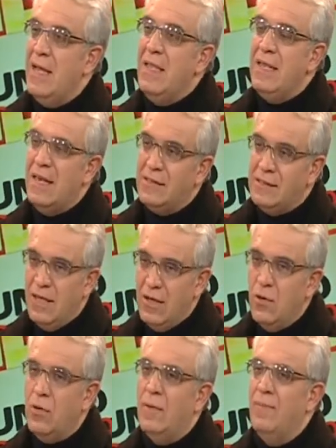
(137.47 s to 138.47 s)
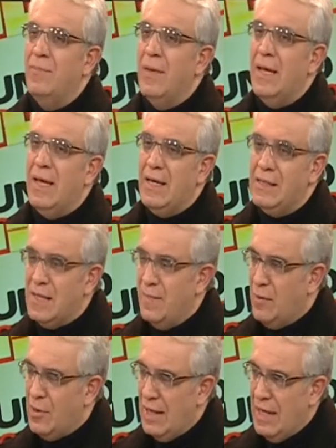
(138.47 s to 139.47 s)
y del exterior, en esta
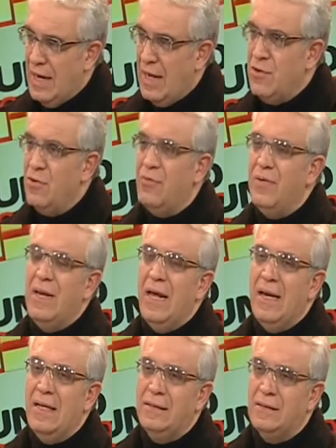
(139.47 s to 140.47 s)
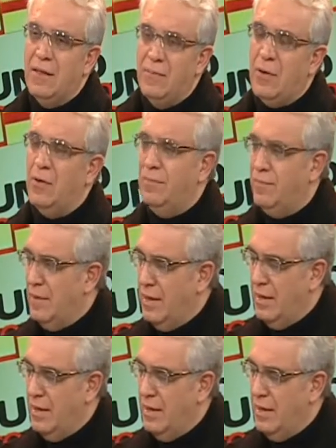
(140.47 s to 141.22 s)
época del año, finales, eh, perdón,